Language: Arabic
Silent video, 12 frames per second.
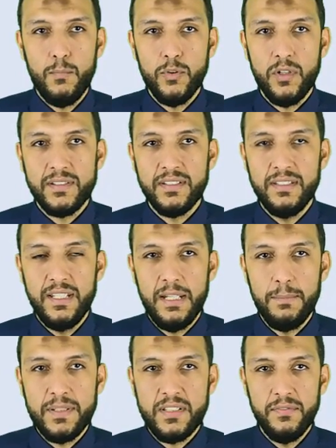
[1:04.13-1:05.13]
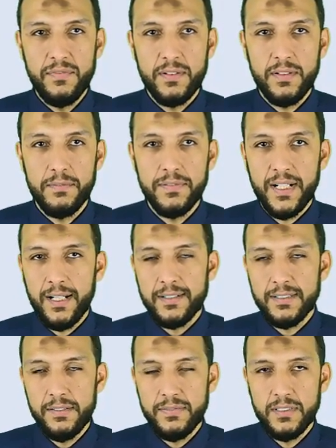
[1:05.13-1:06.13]
مودلس 2 بصفر فانا خلاص
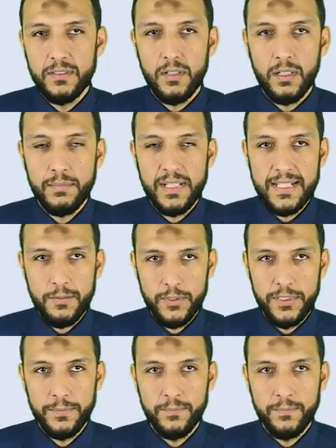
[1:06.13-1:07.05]
عرفت ان الرقم ده زوجي